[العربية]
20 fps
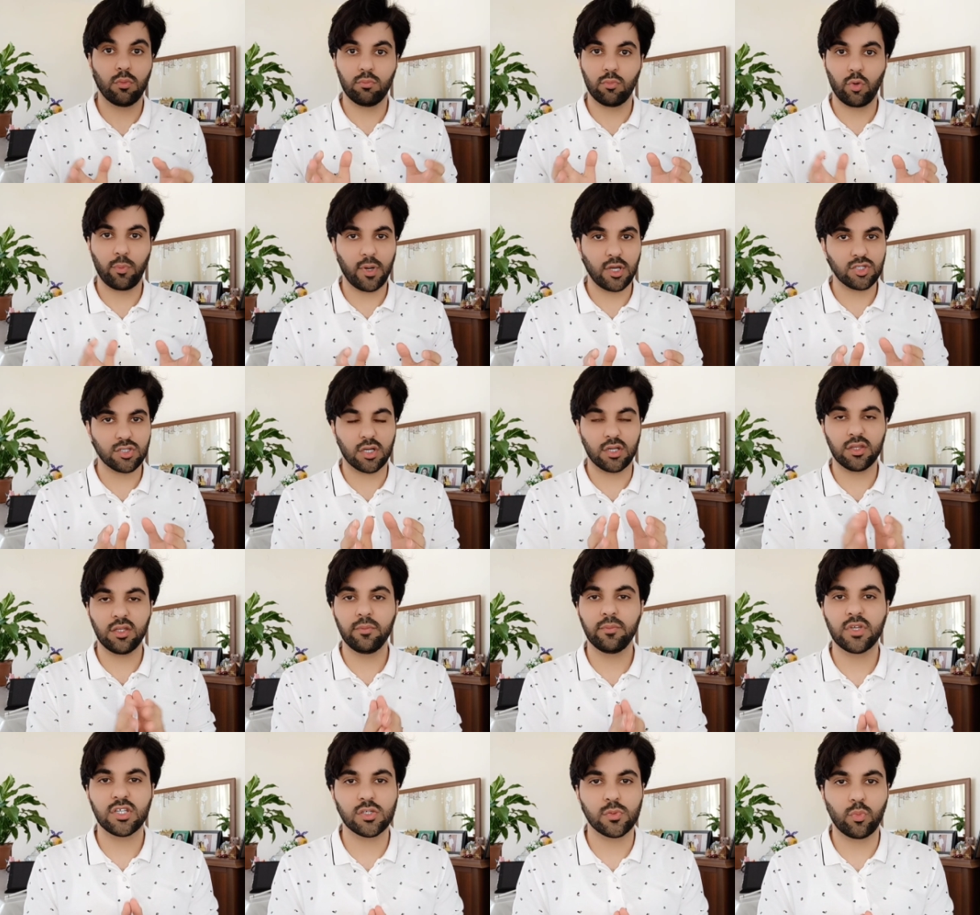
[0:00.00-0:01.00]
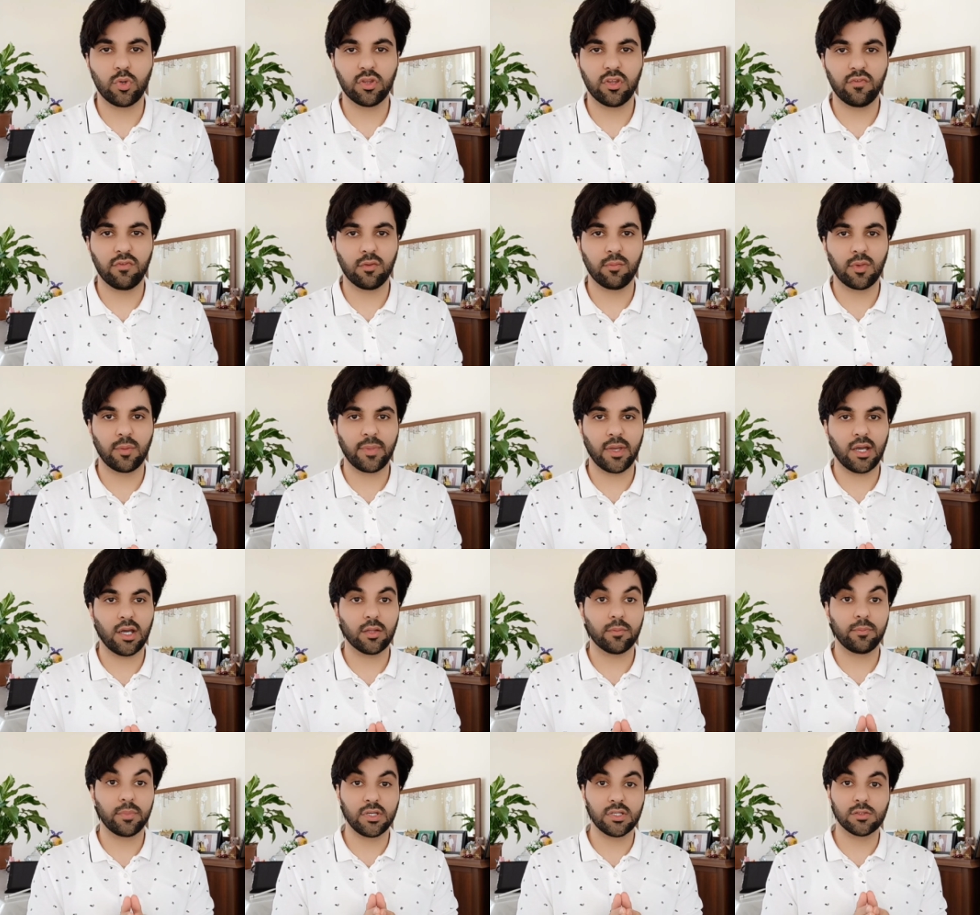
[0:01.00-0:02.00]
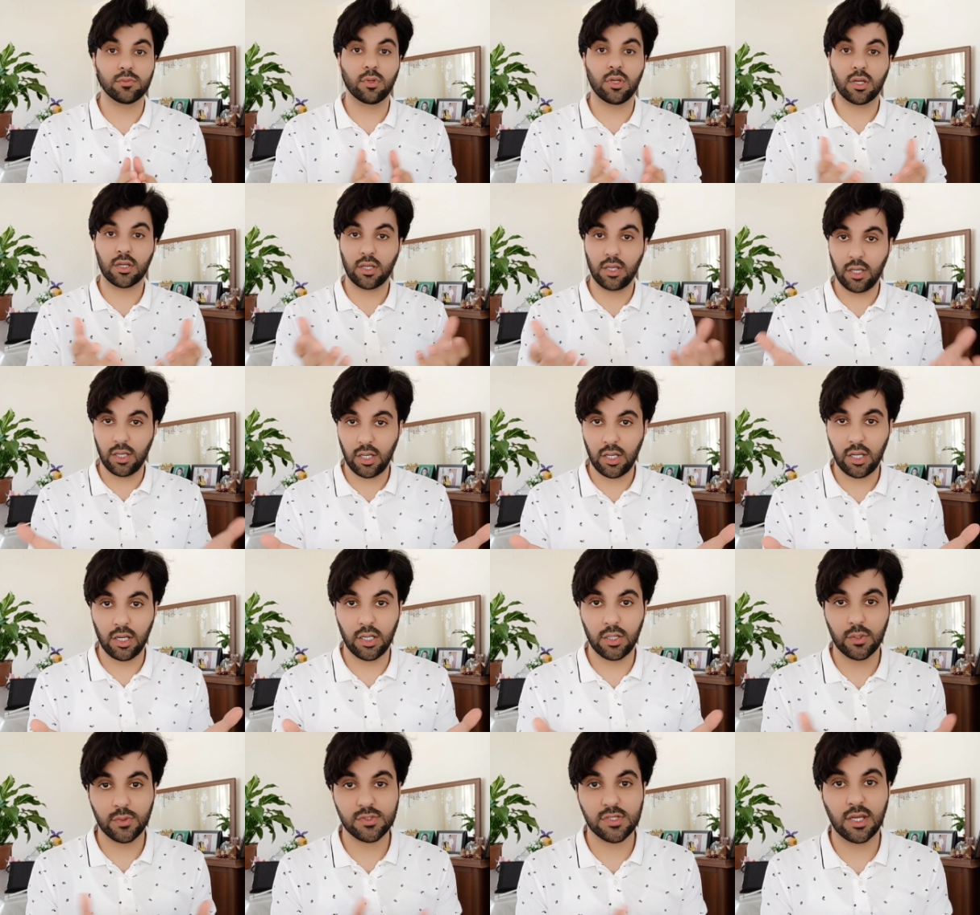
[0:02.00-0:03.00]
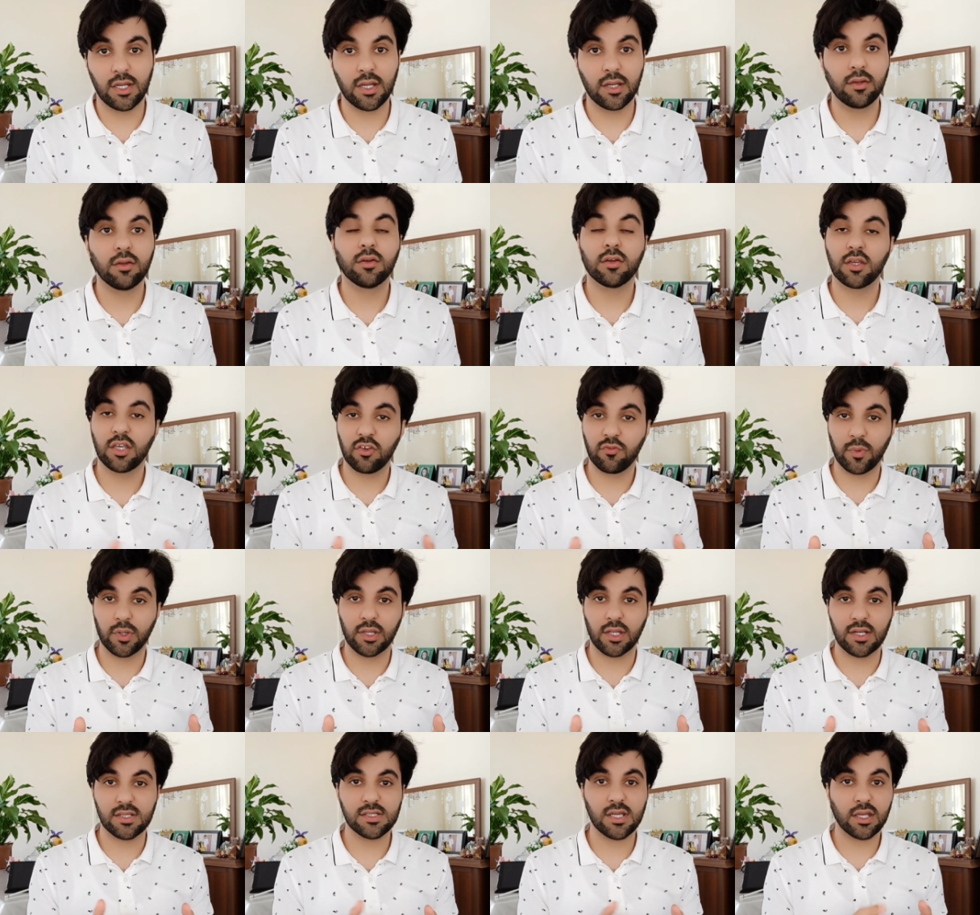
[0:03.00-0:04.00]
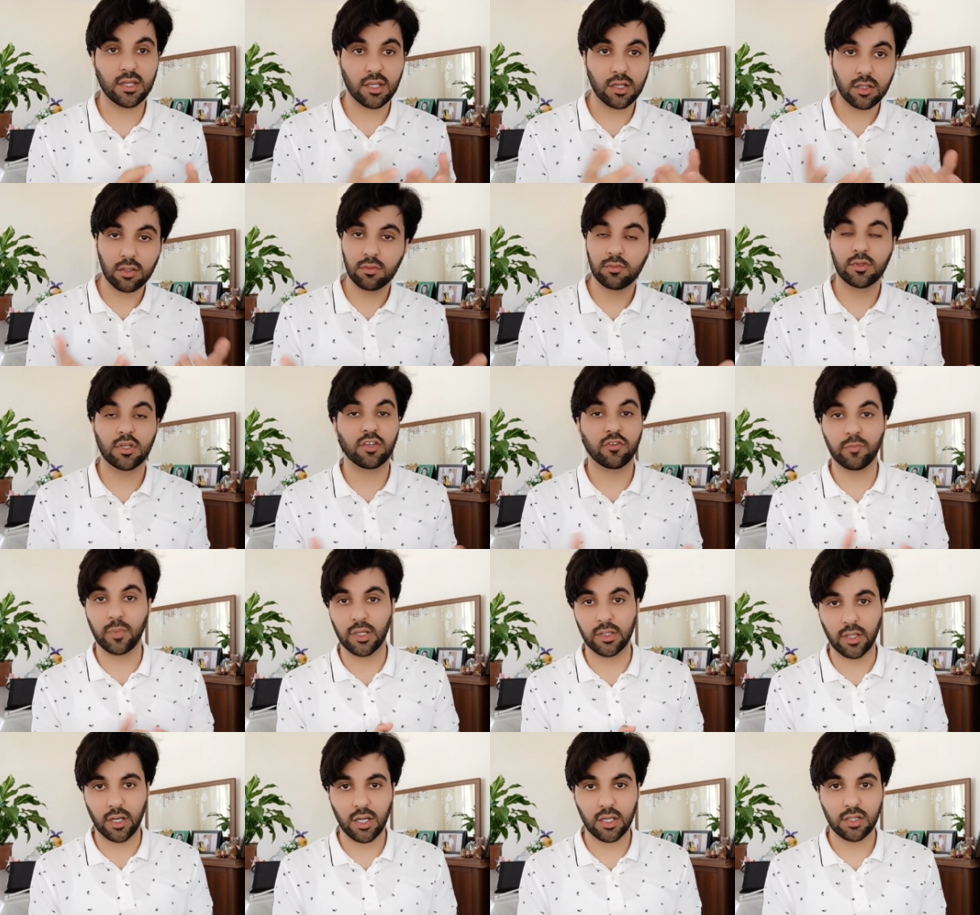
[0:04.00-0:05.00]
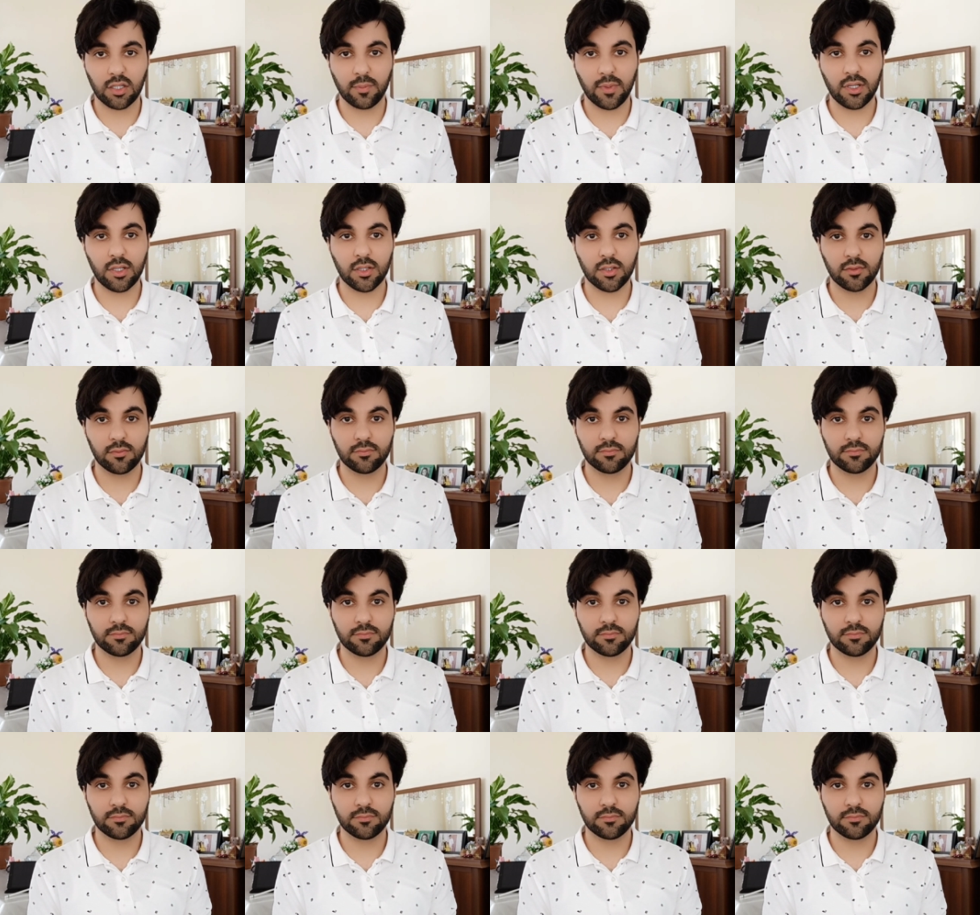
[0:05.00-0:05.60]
مباشرة بيجي موظف المبيعات بيجي يقول لك أهلا وسهلا كيف بقدر أساعدك كيف بقدر أخدمك